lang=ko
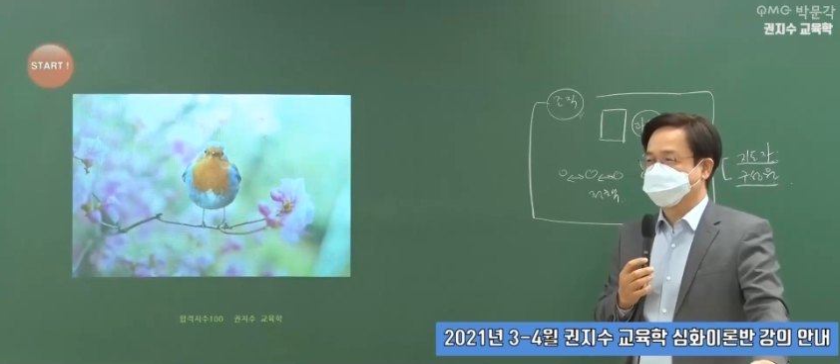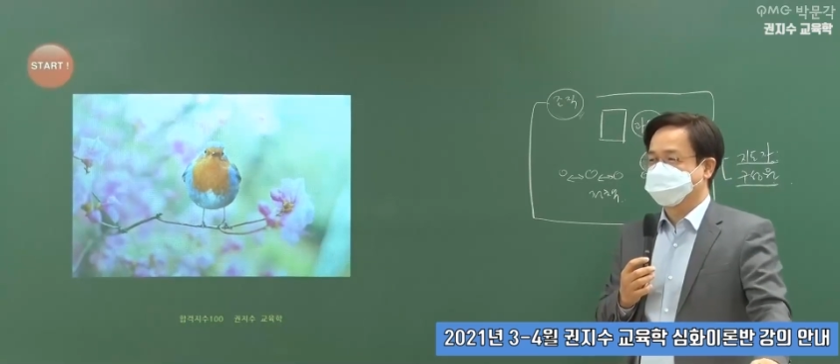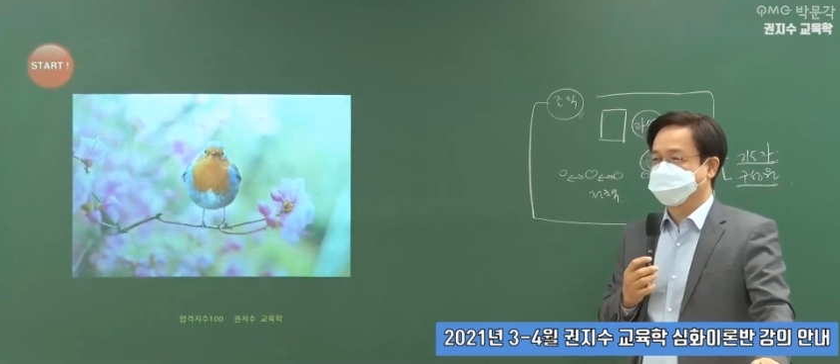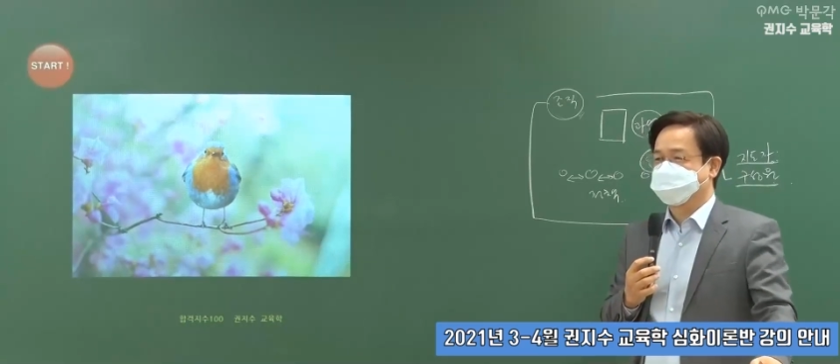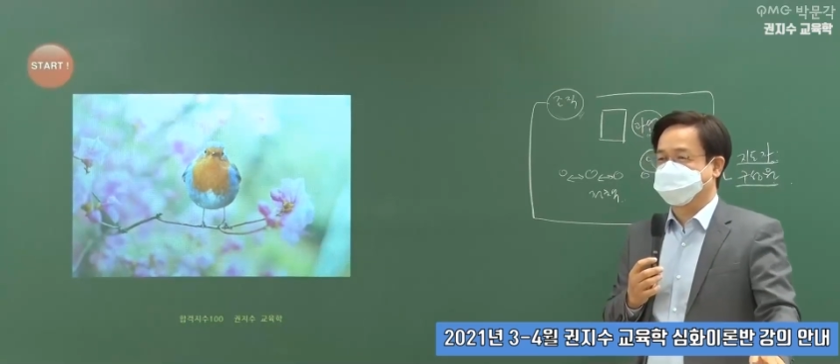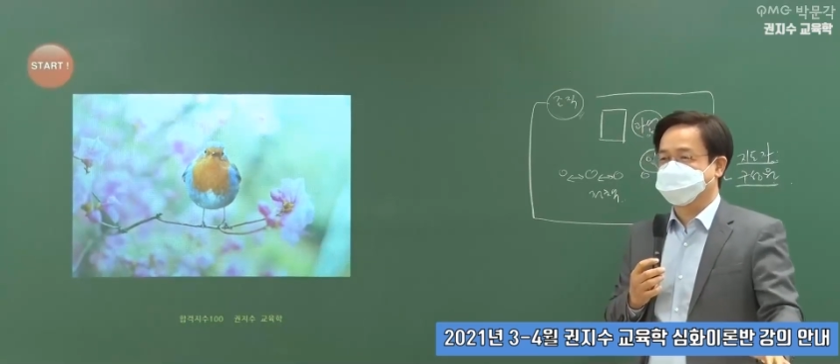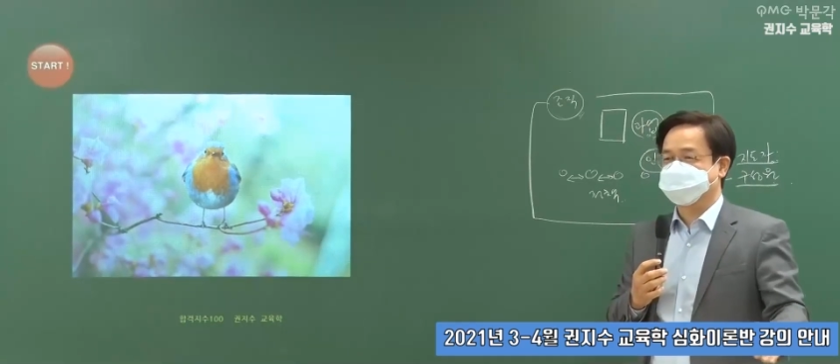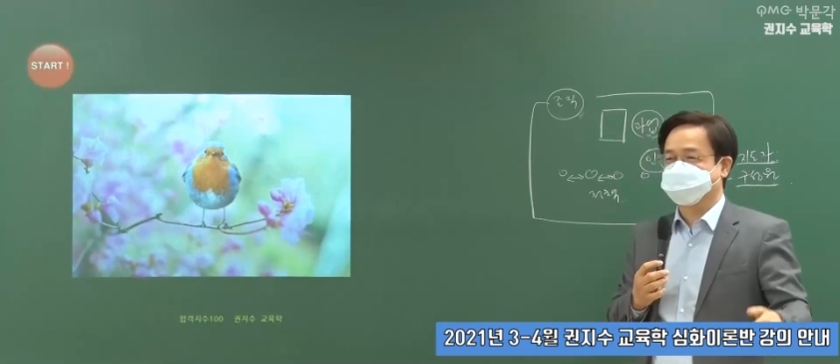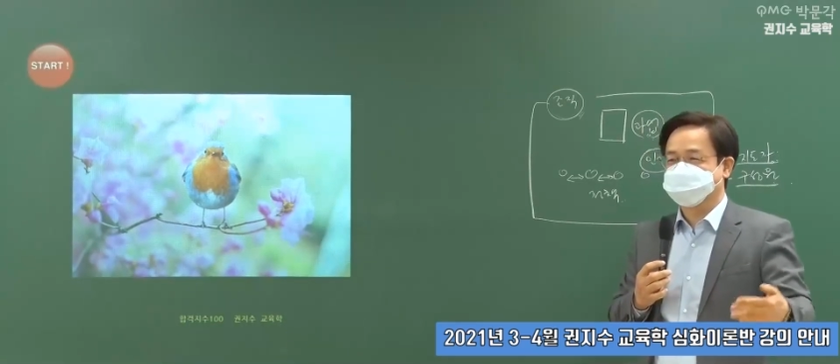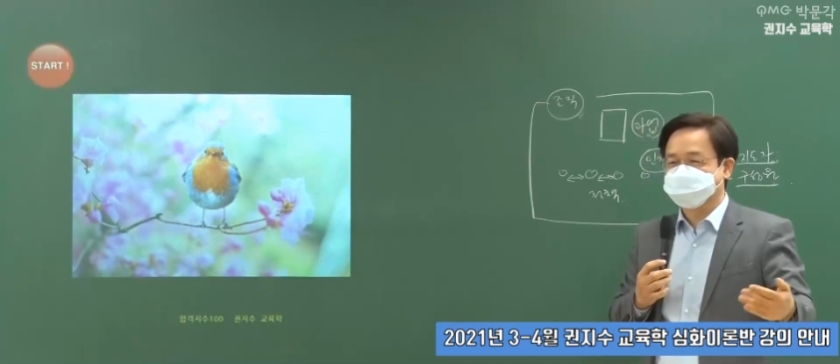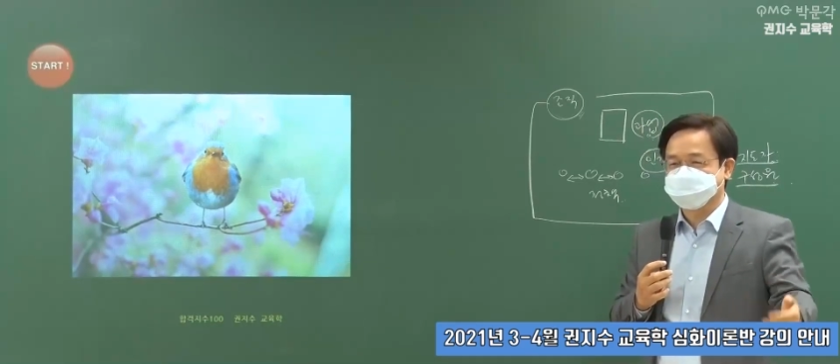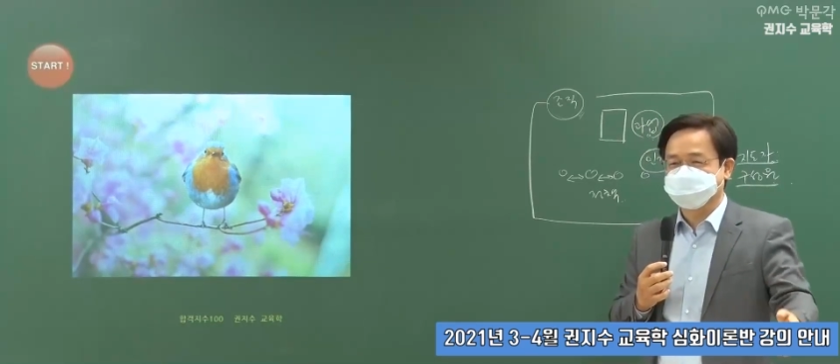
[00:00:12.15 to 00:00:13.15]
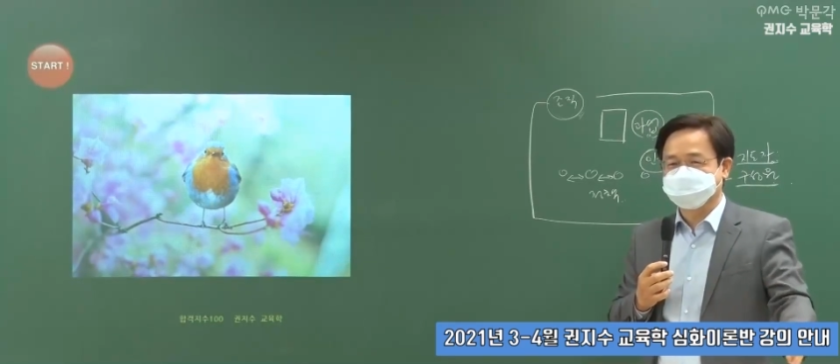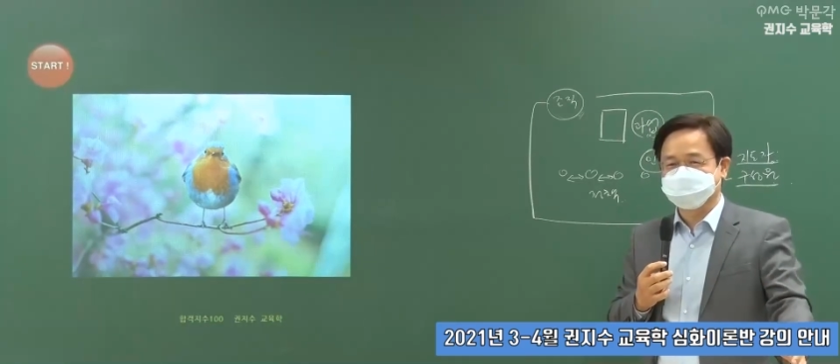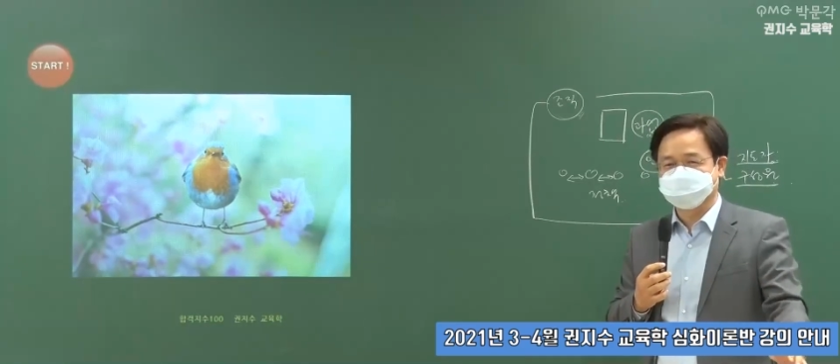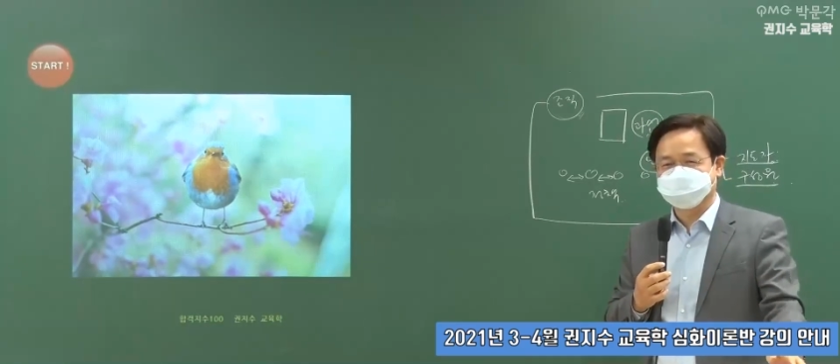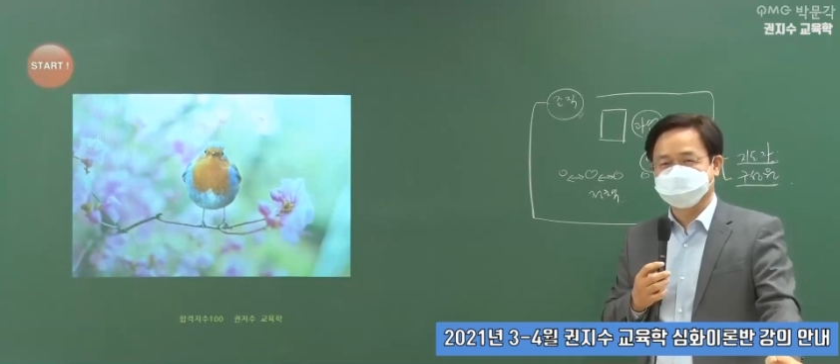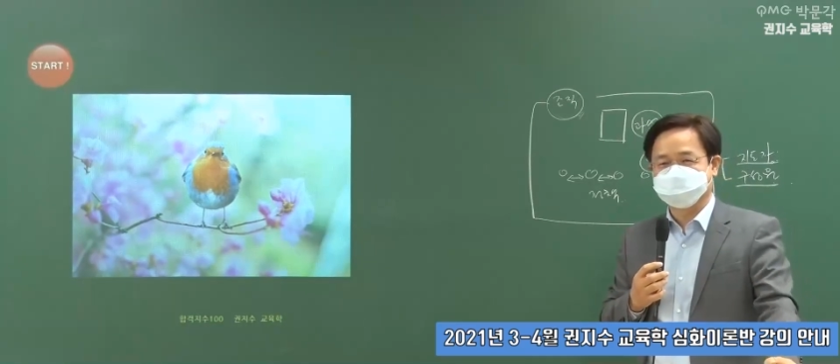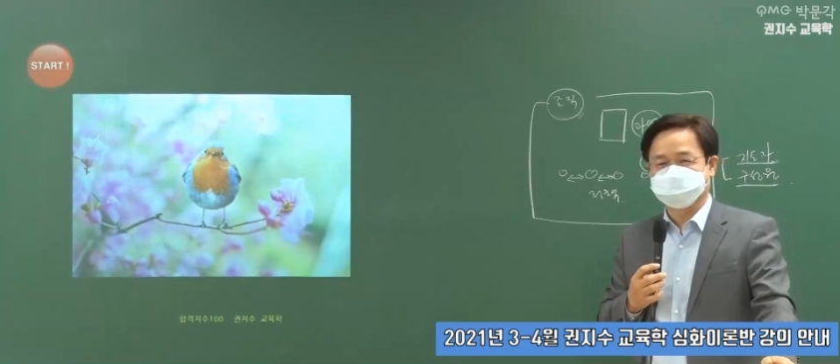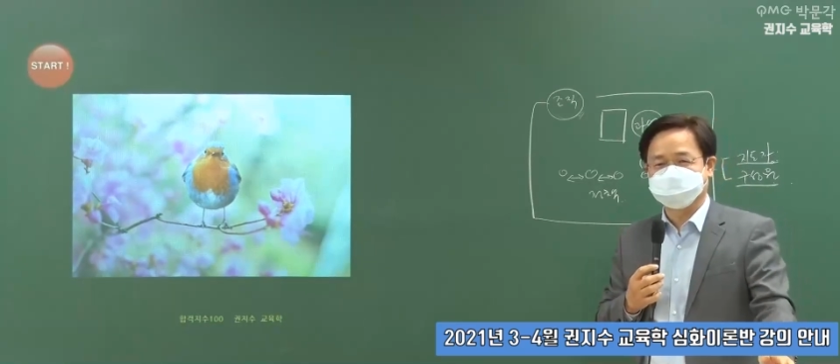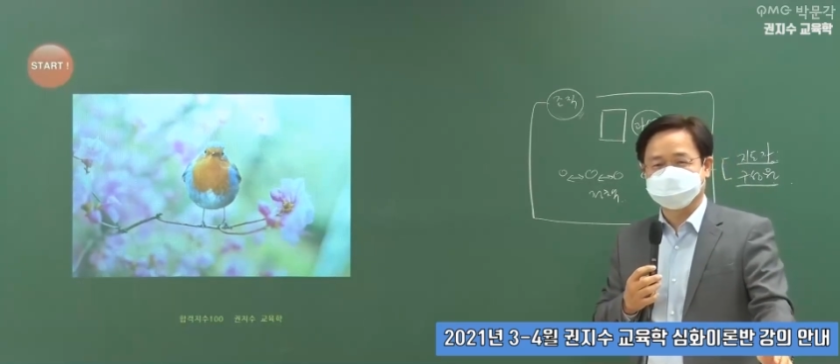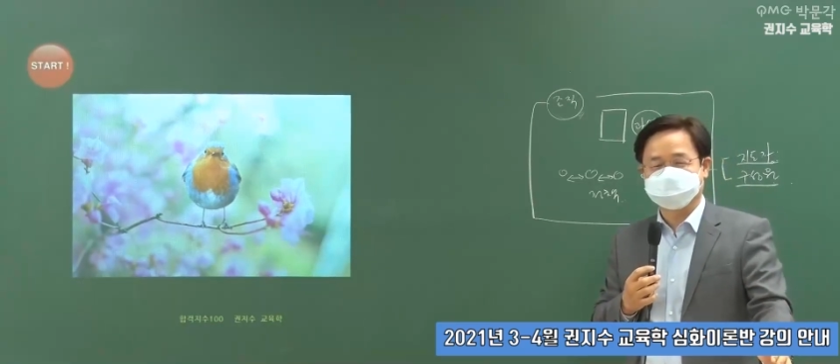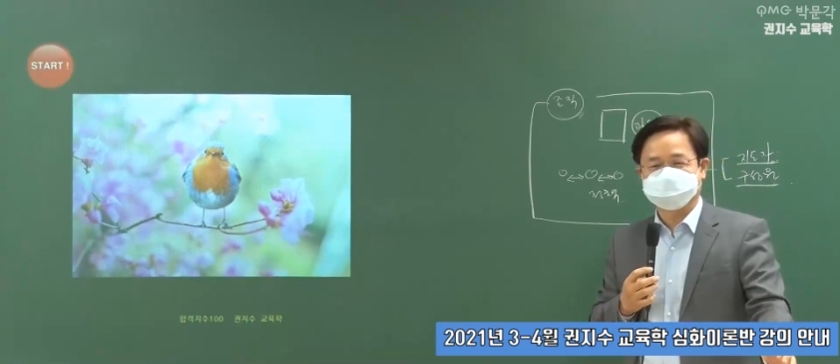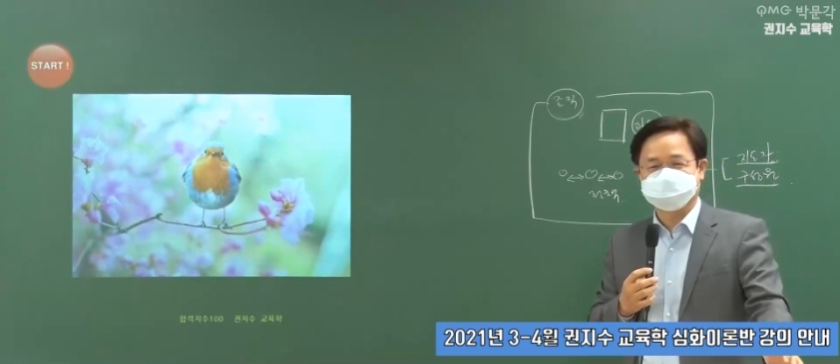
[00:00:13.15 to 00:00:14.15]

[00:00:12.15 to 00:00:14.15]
예, 밖에 나가서 뭐